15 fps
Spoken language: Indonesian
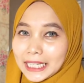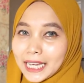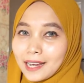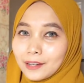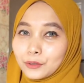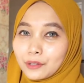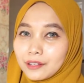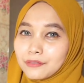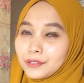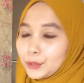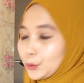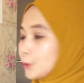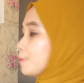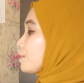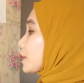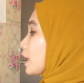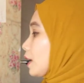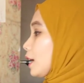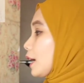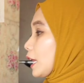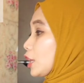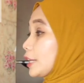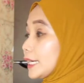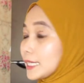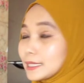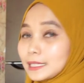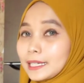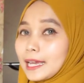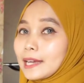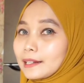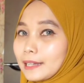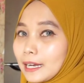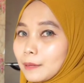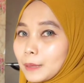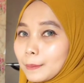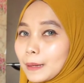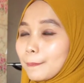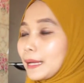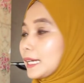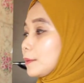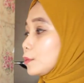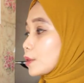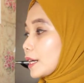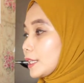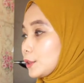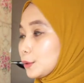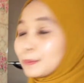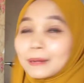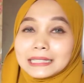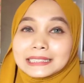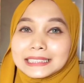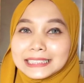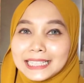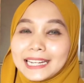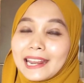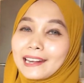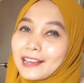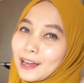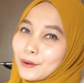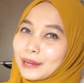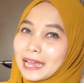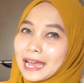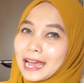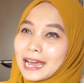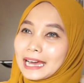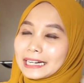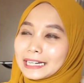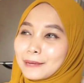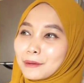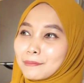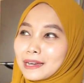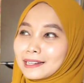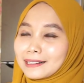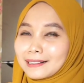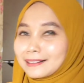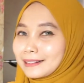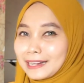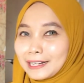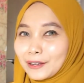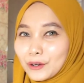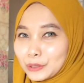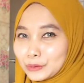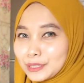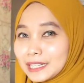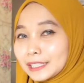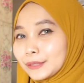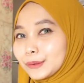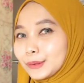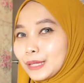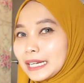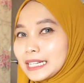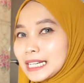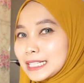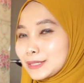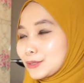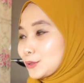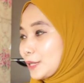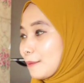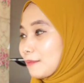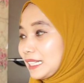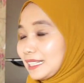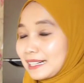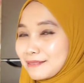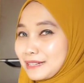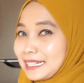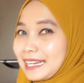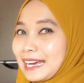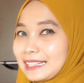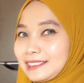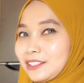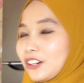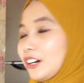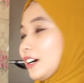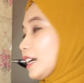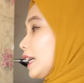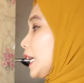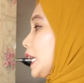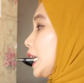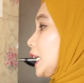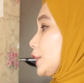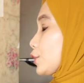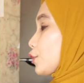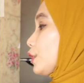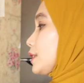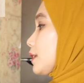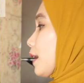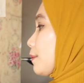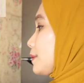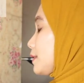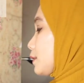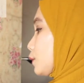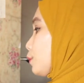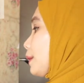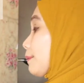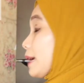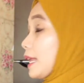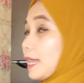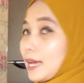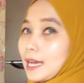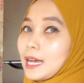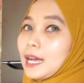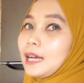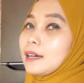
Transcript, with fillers: yang aku review kalau dari segi harga memang paling murah itu pastinya Denkau ya karena memang Denkau itu dari dulu adalah susu yang paling ramah di kantong Terus abis itu Bebelah eh,